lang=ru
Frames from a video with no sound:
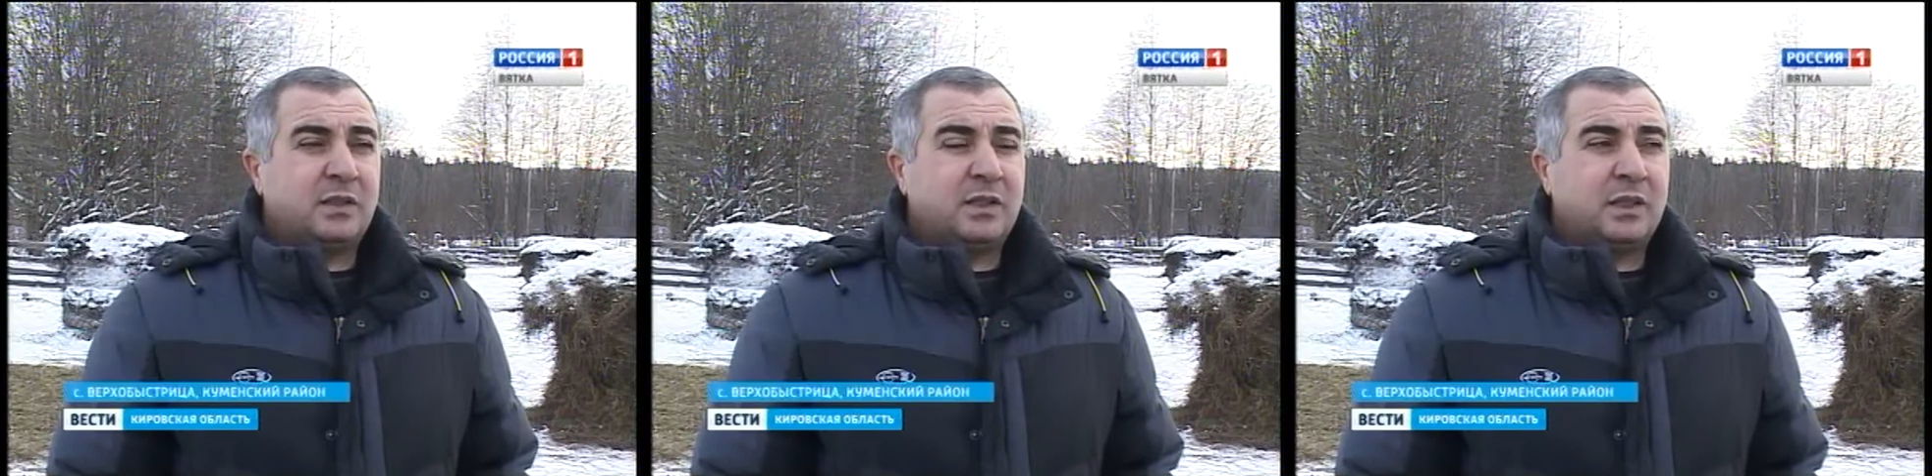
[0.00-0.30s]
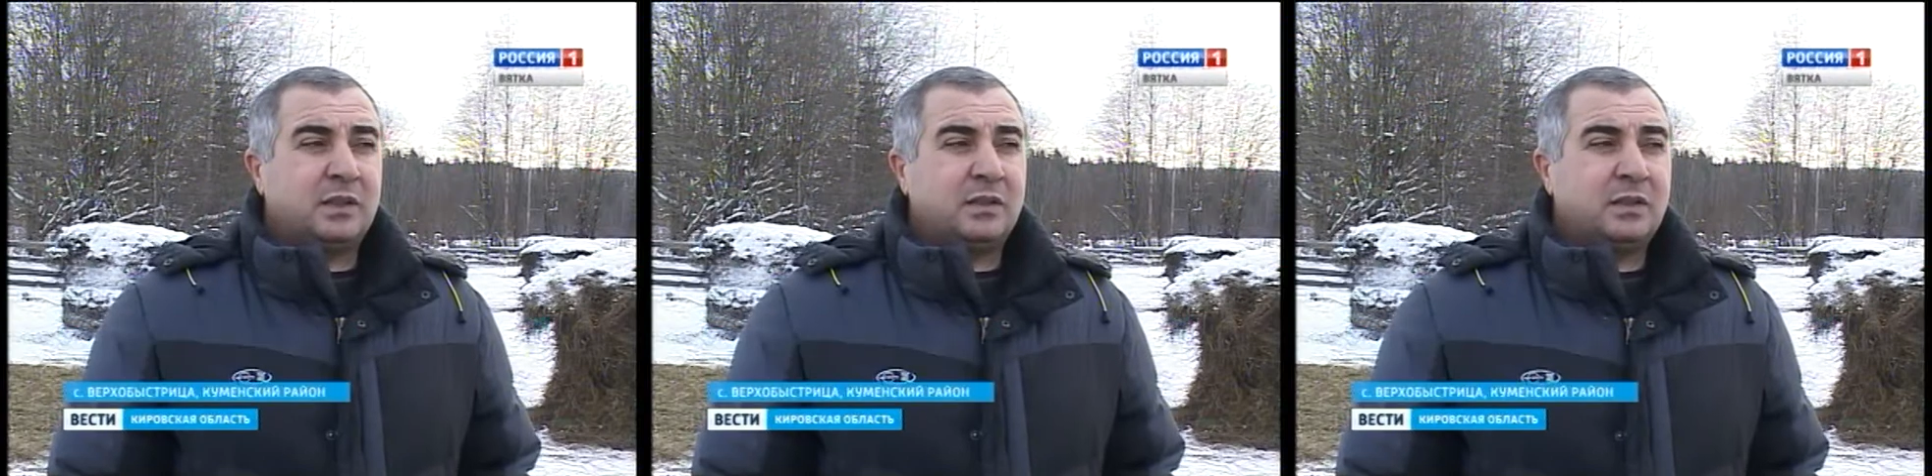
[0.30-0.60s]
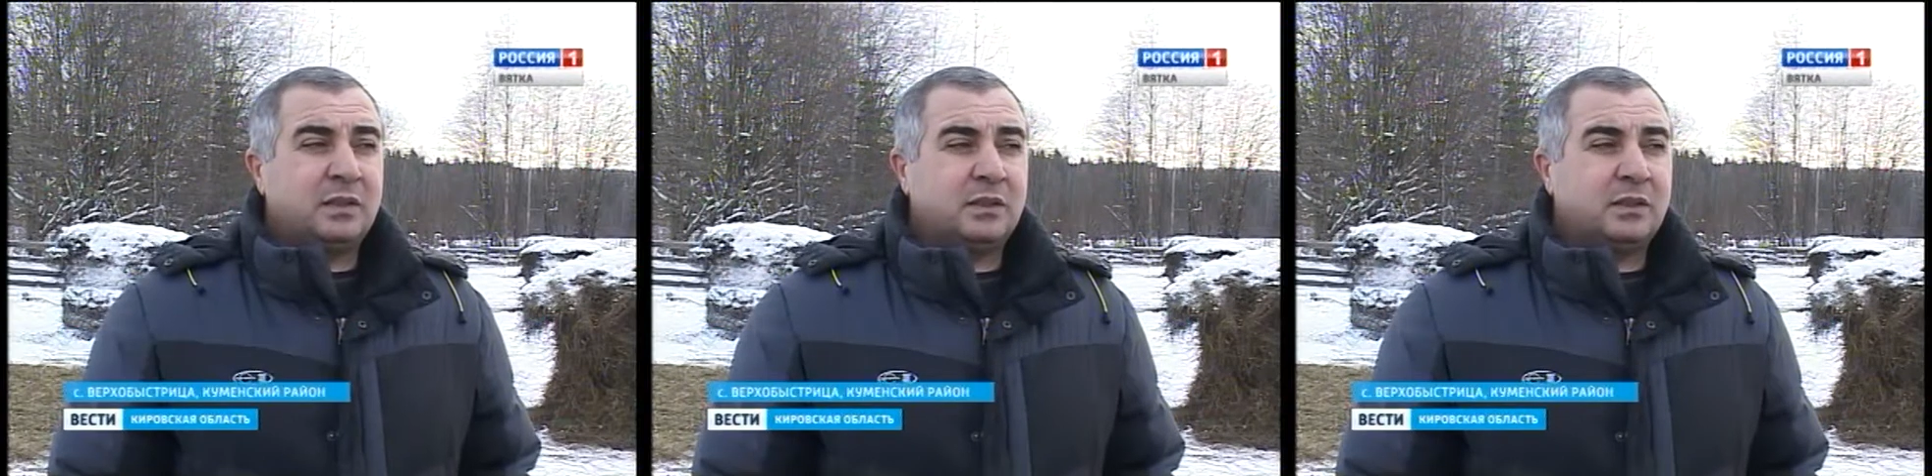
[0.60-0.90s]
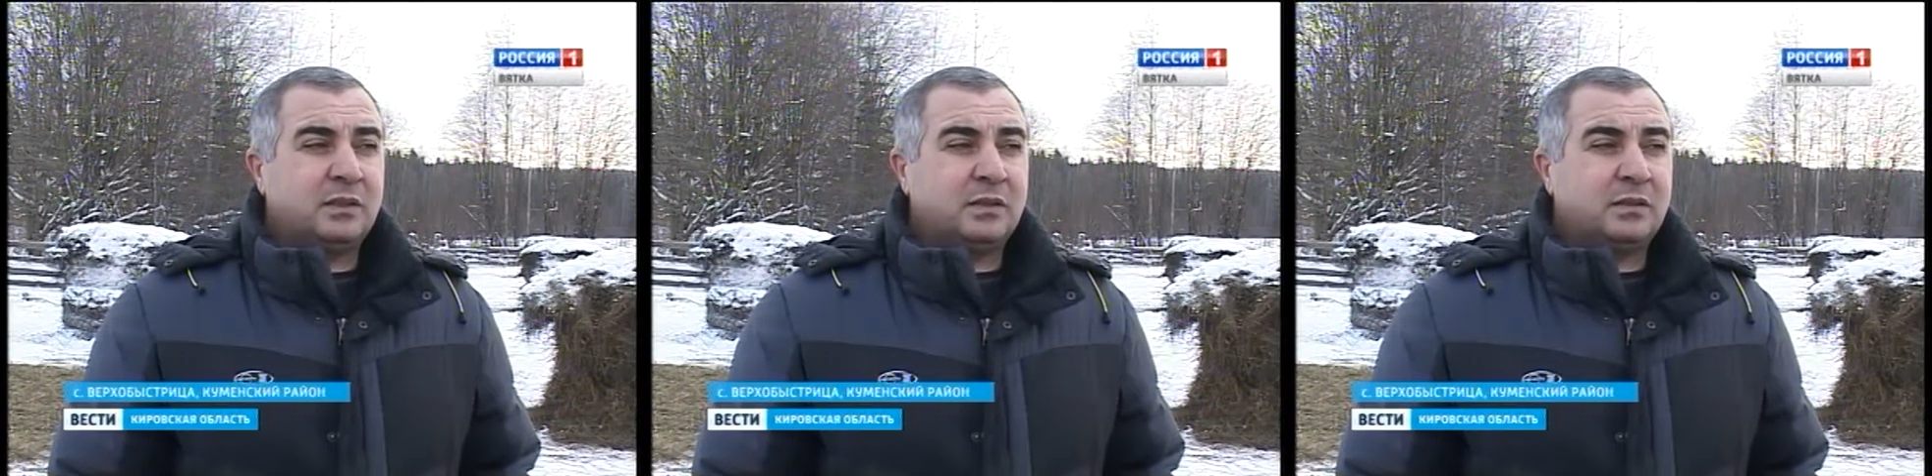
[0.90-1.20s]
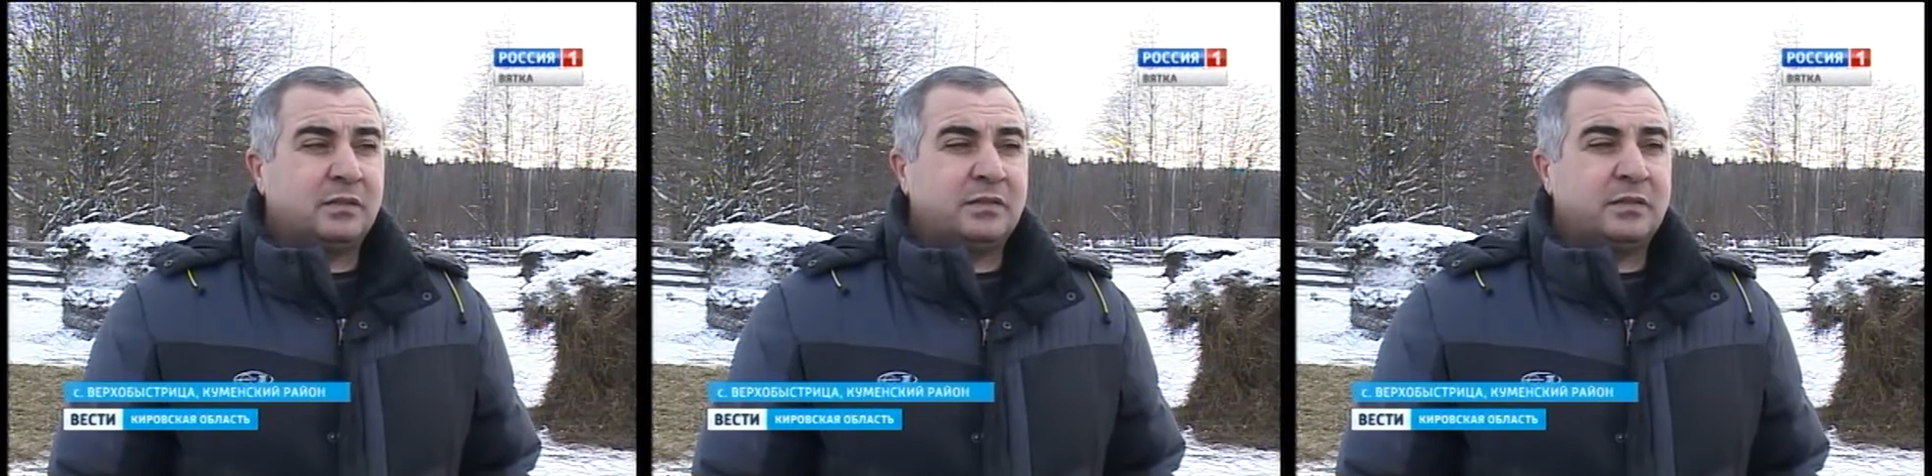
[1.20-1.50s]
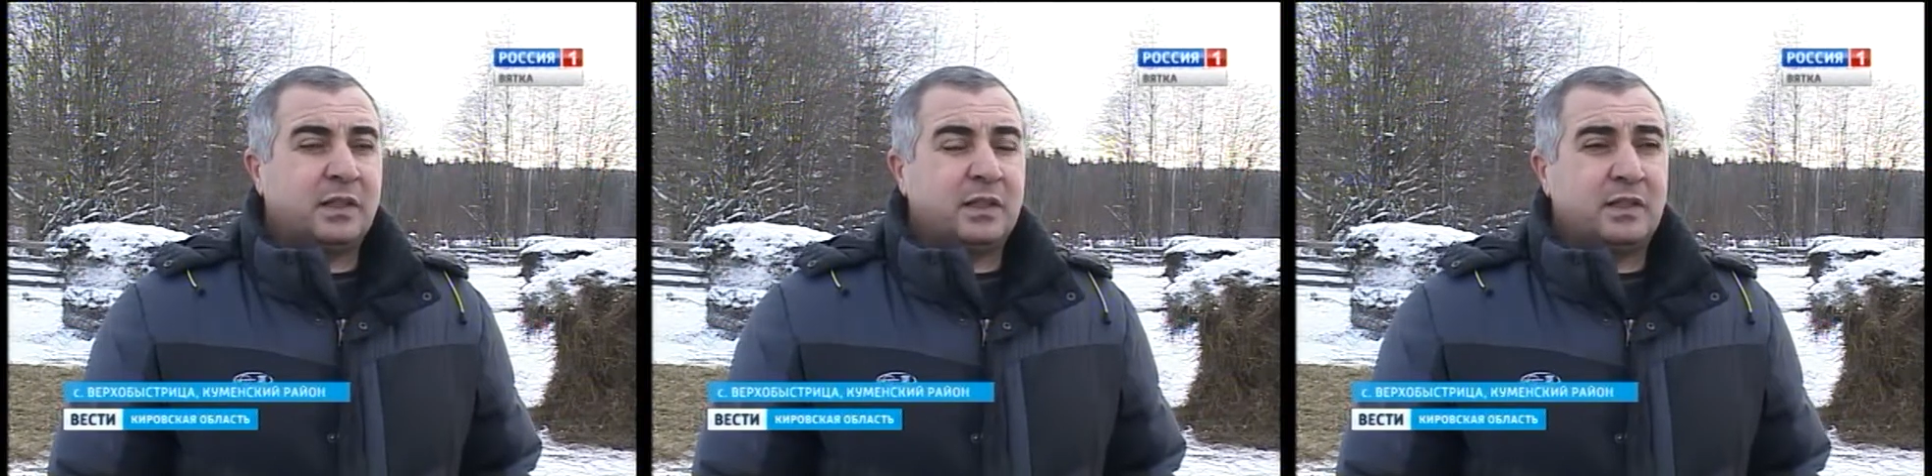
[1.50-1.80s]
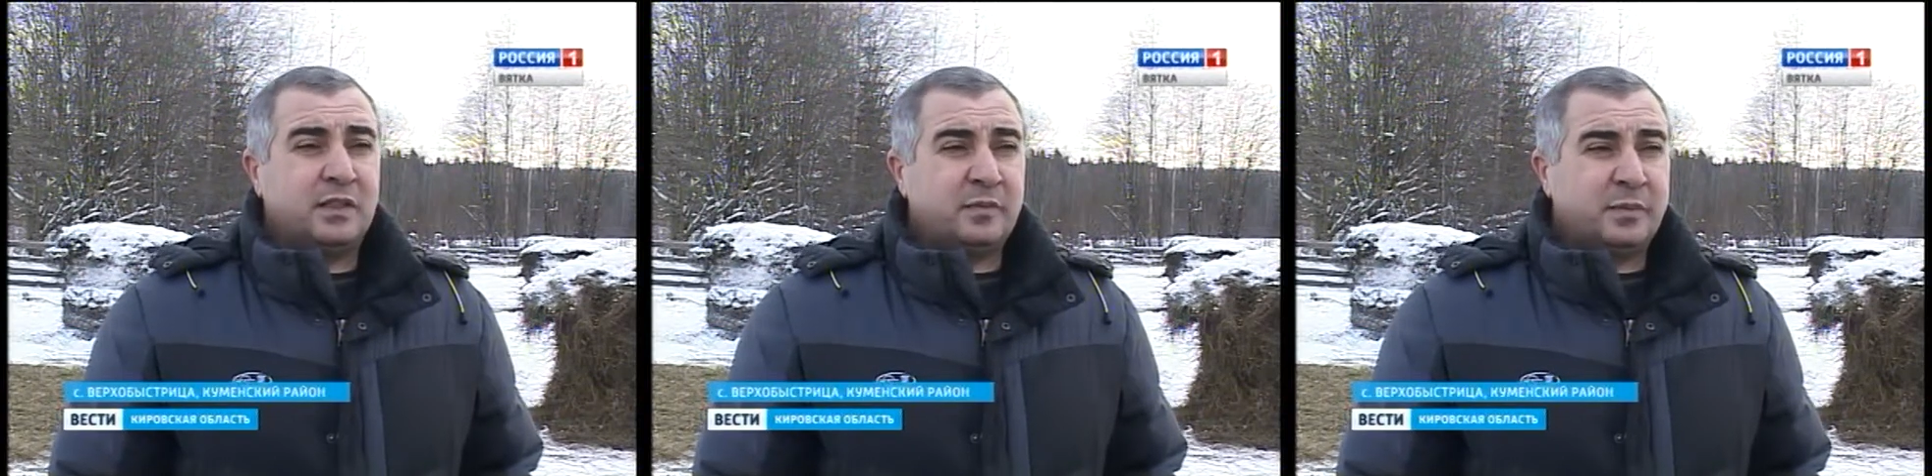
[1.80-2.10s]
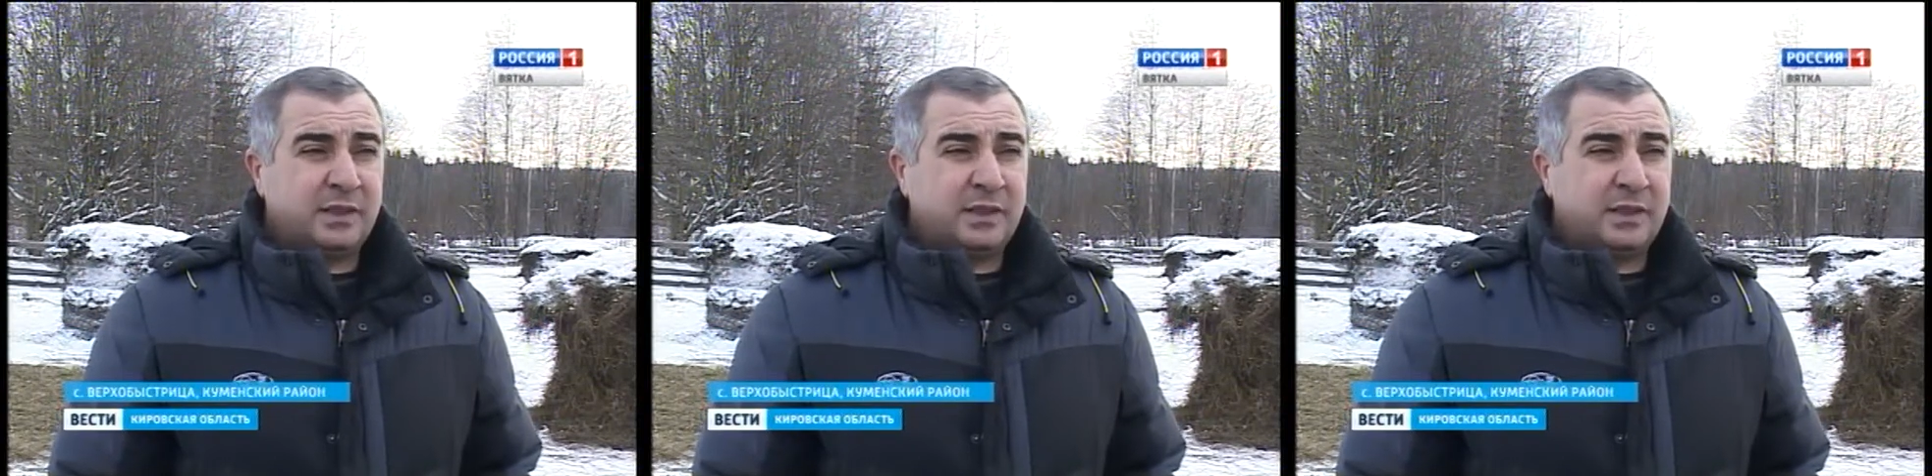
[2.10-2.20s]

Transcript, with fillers: э, на карантин